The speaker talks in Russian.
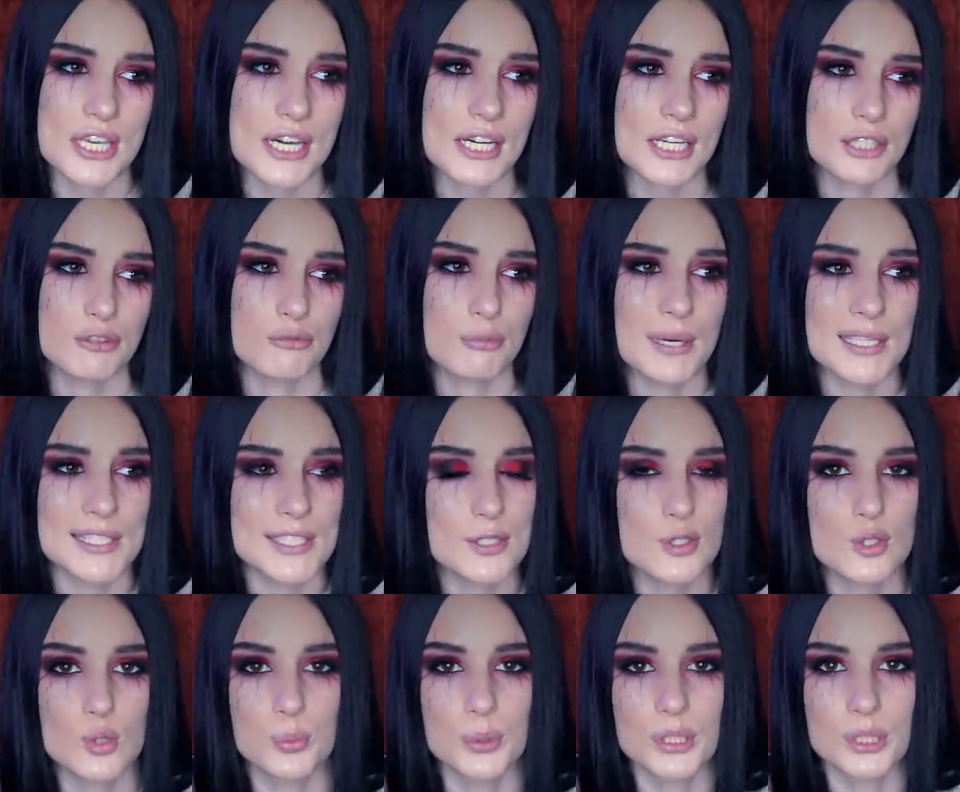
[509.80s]
ехать в больницу
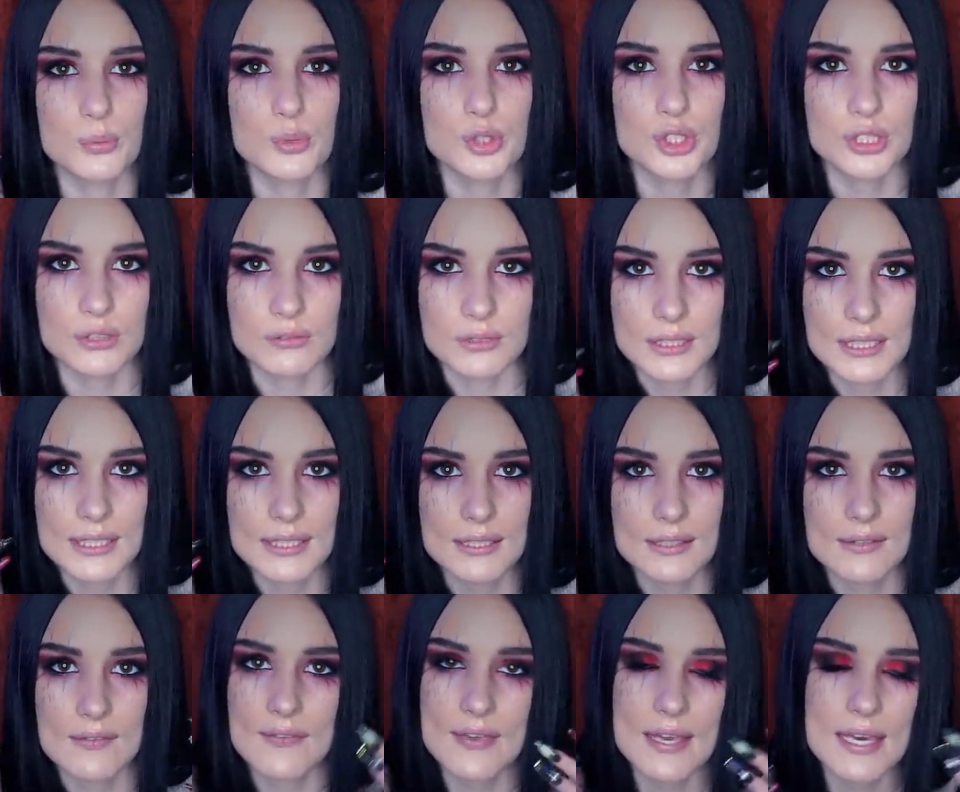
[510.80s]
больницу, потому что вот
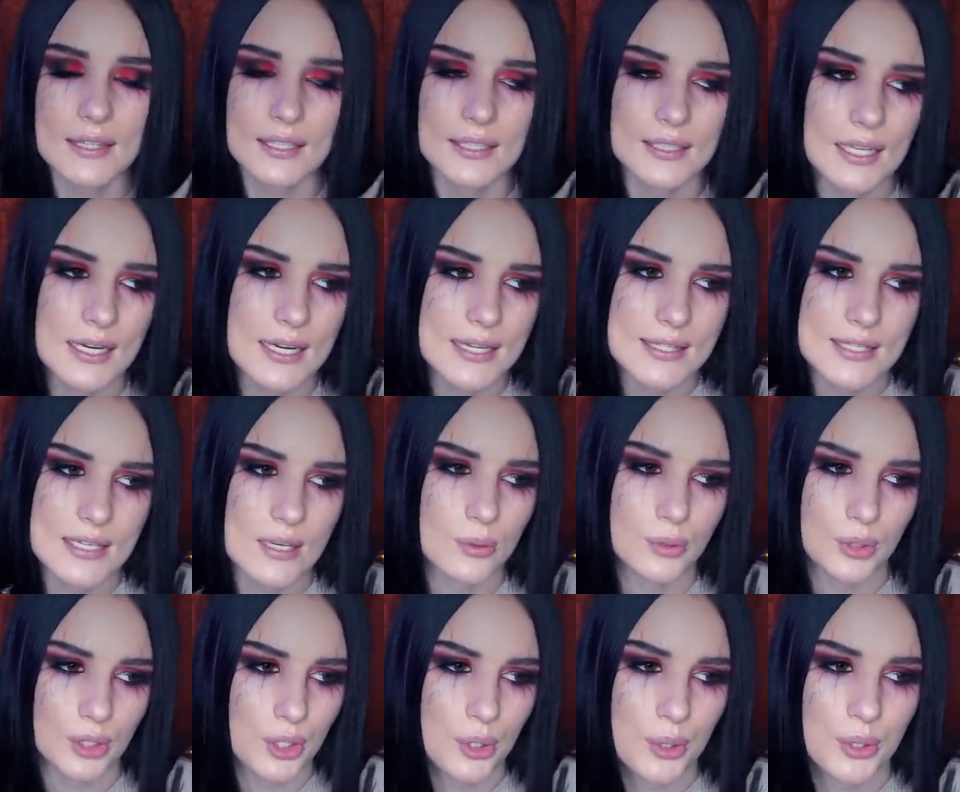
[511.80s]
эти вены на лице
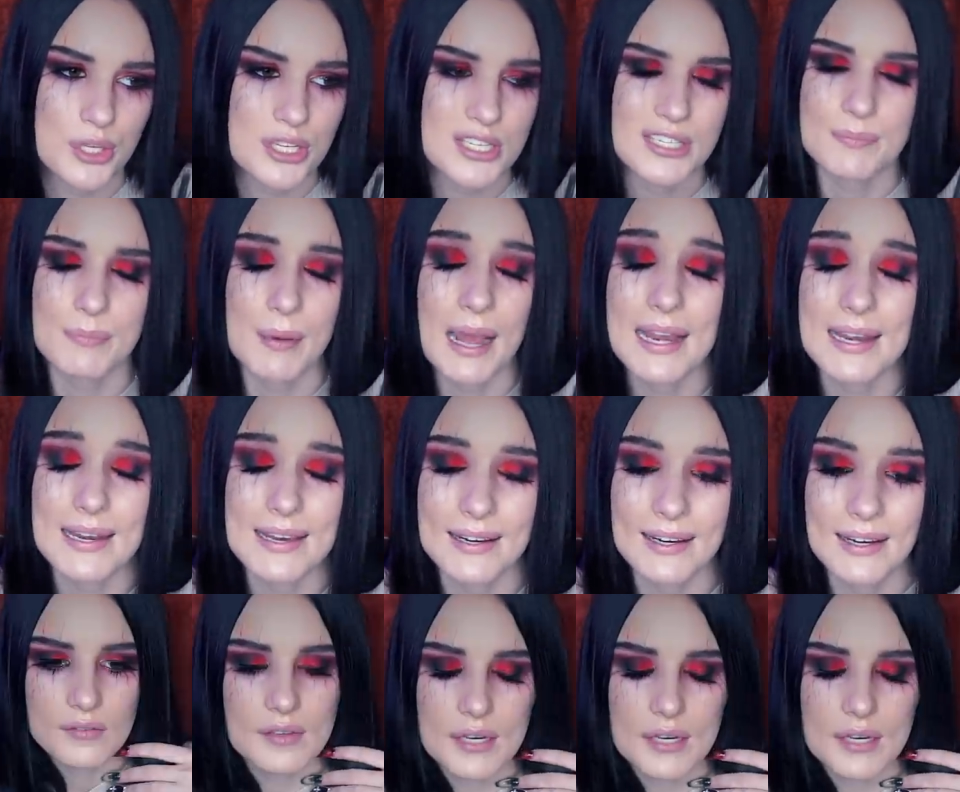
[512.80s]
у нее не спали.